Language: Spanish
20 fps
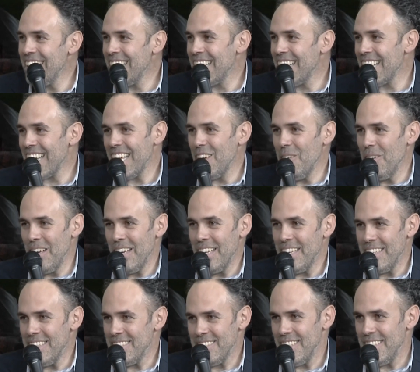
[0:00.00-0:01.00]

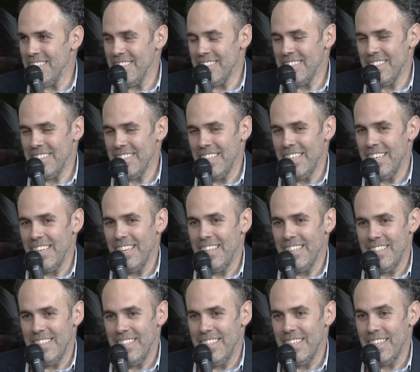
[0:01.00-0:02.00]
increíble
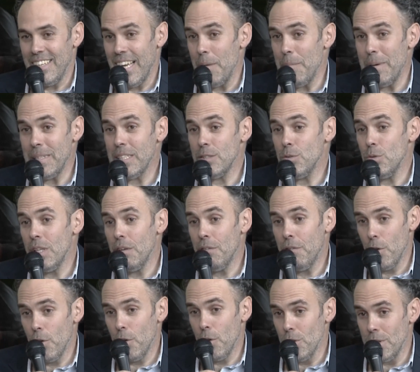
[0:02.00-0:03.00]
este, y realmente es un
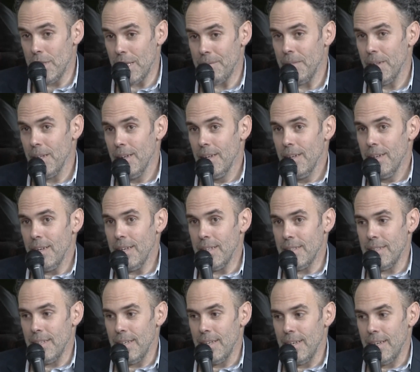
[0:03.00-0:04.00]
disfrute.
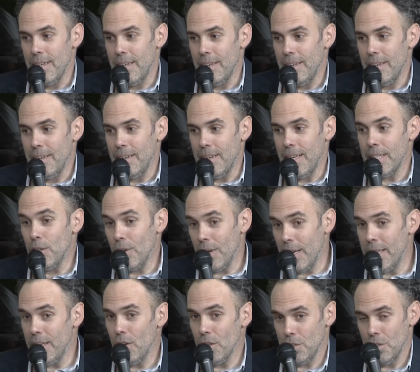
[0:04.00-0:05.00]
Este, esto
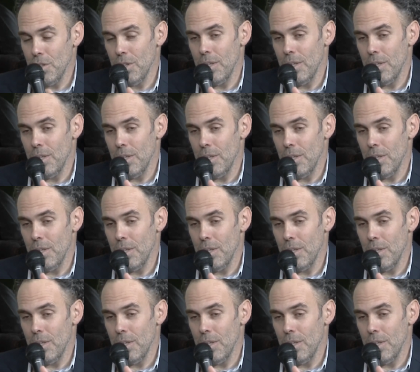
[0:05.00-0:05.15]
que digo